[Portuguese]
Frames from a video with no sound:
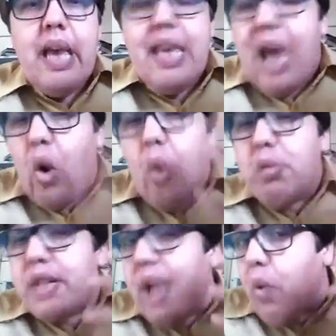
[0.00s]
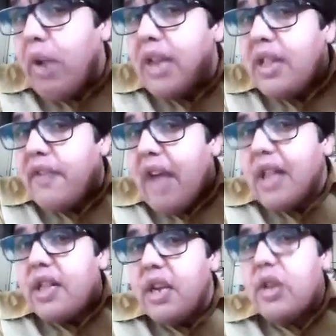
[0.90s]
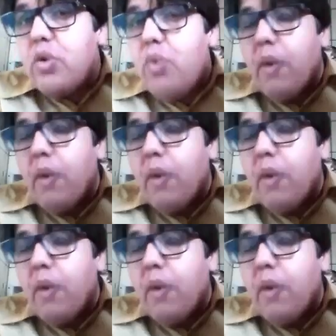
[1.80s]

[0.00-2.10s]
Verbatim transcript: E é como se alguém tivesse ido no